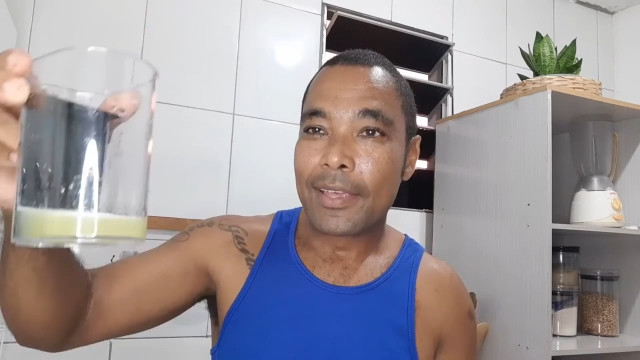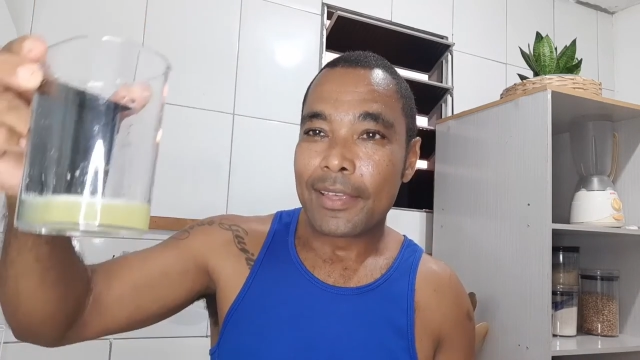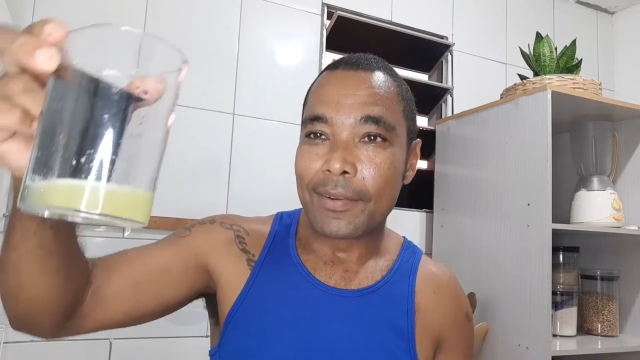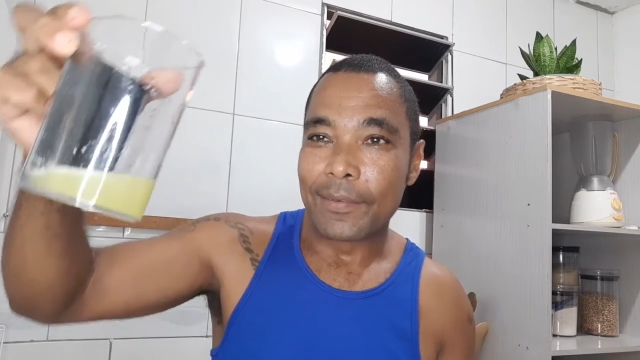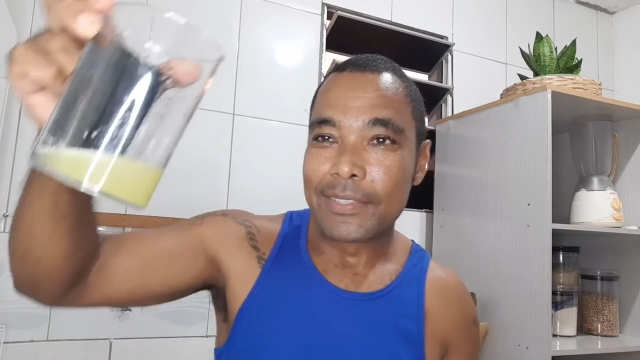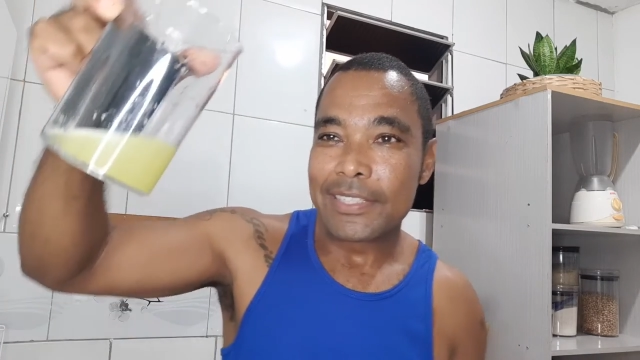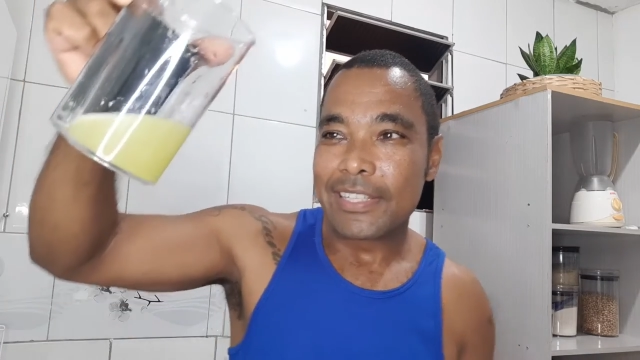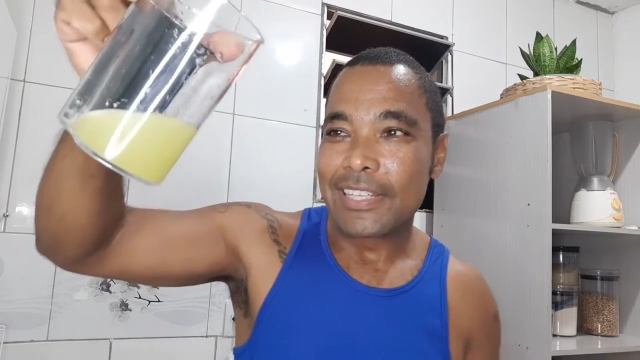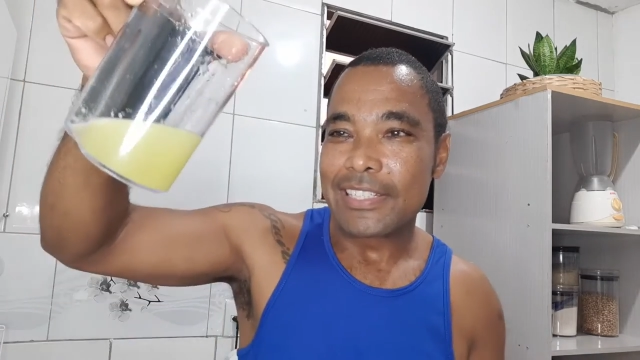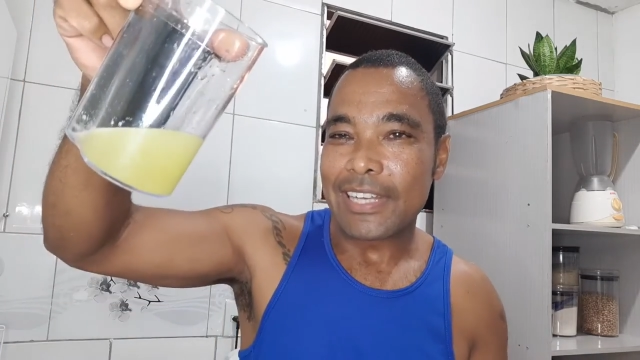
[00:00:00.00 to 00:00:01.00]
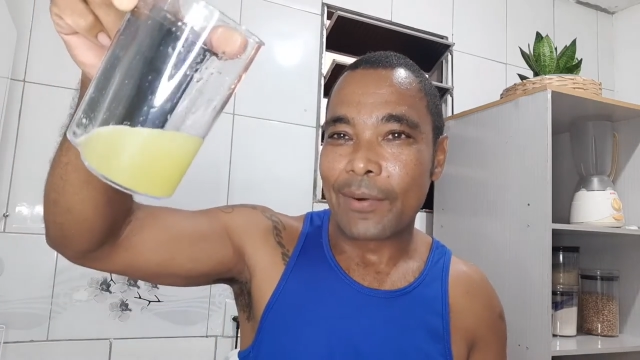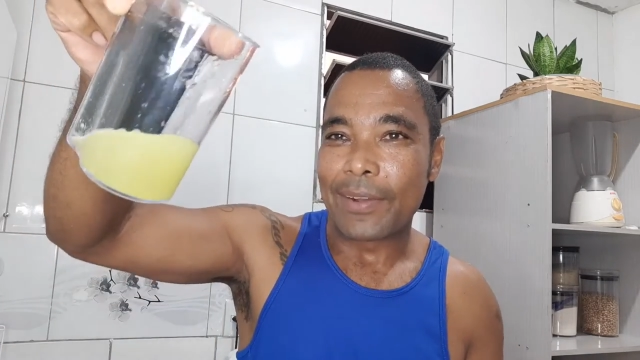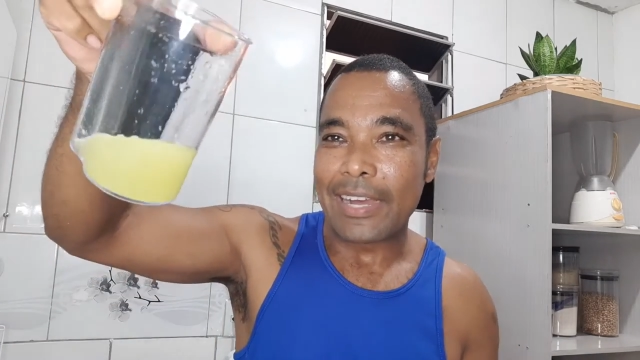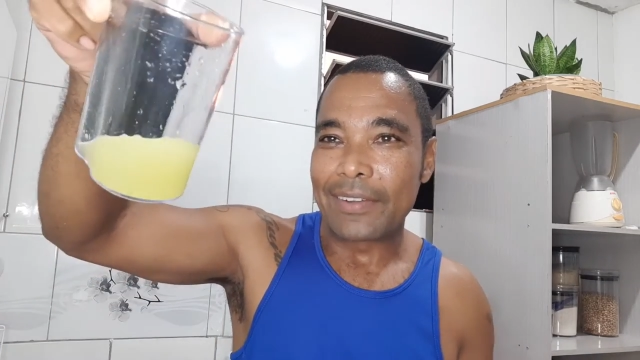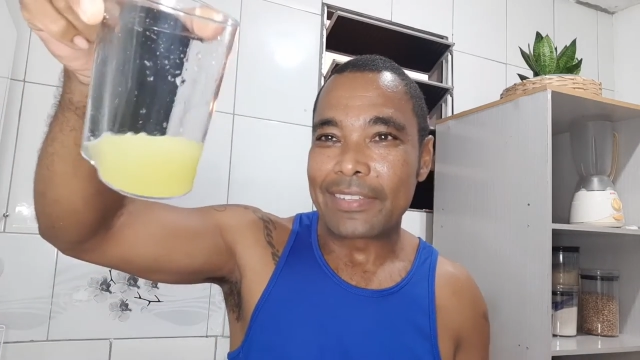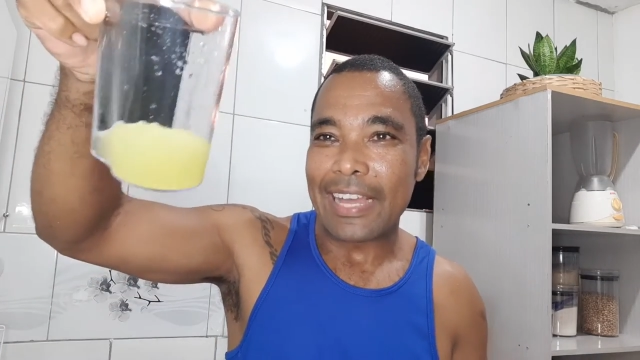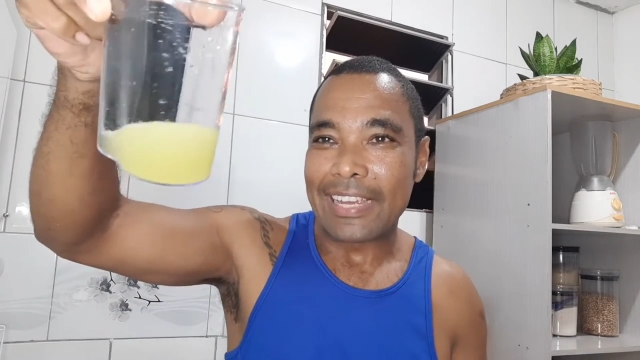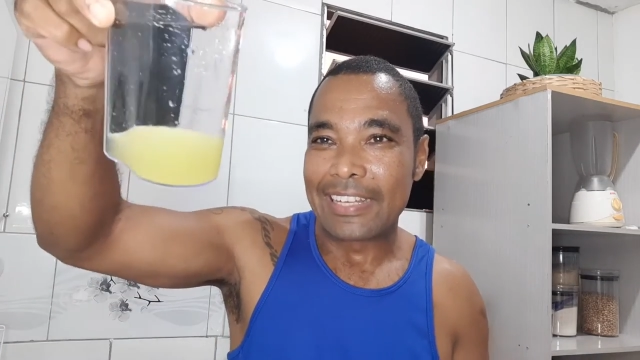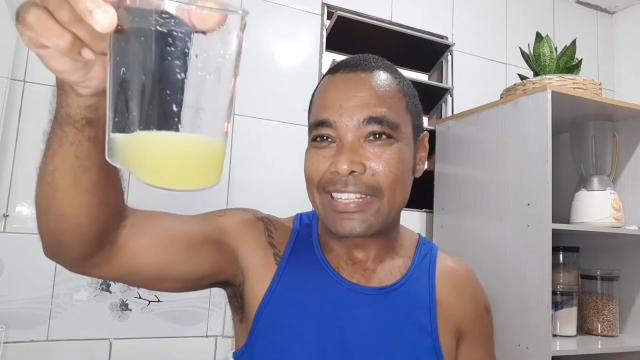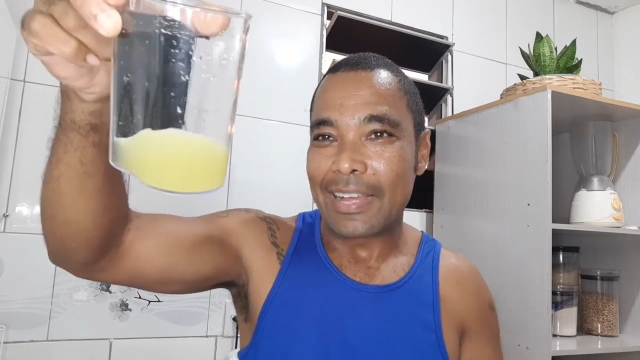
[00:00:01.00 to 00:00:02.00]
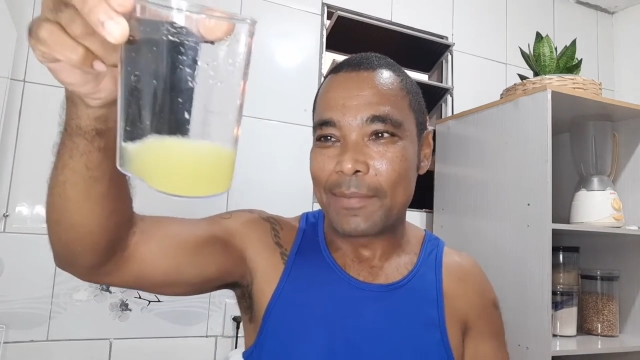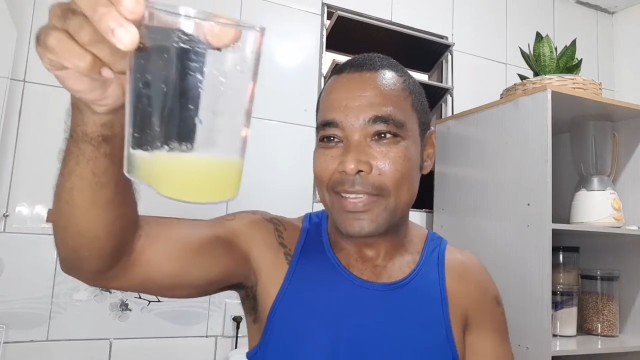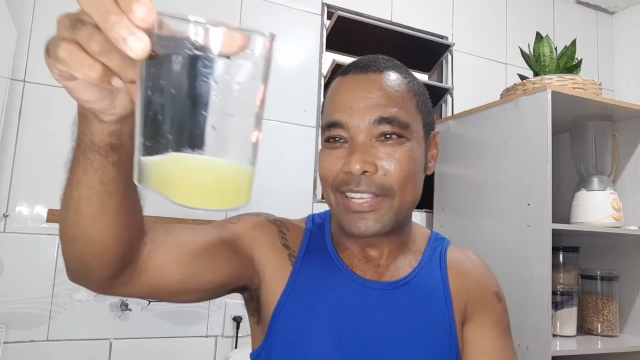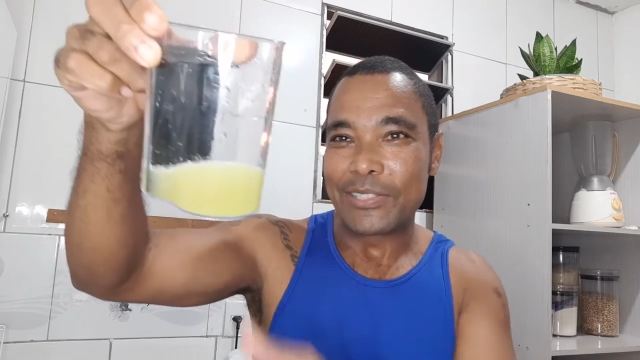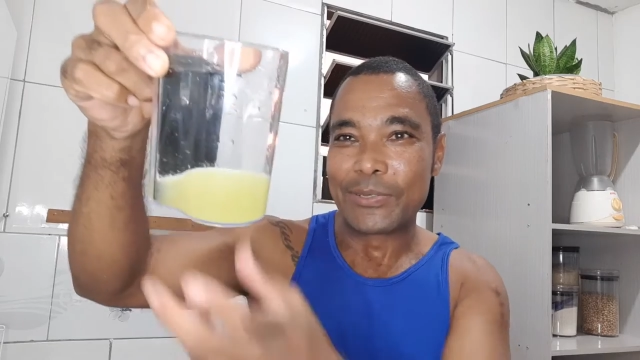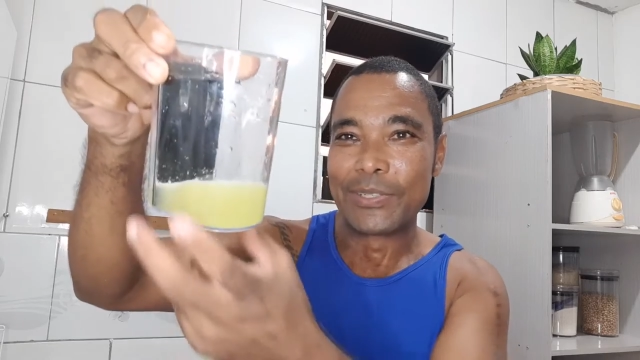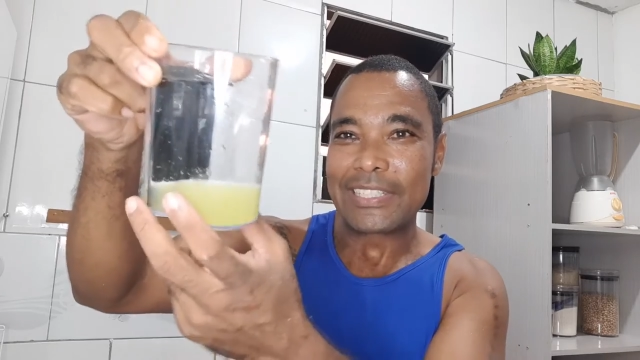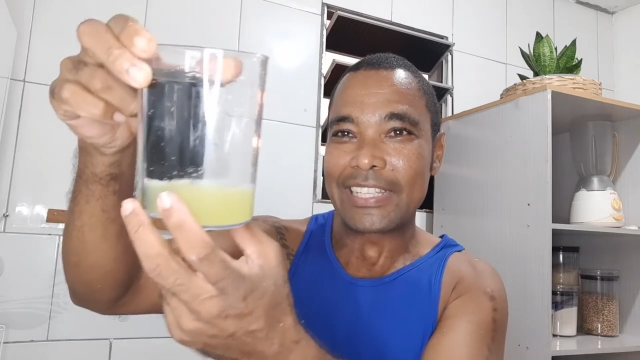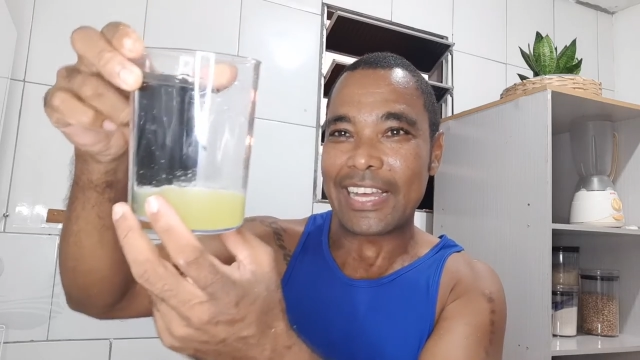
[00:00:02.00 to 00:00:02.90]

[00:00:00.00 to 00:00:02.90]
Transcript: Eu consegui tirar o caldo da cana na minha juice,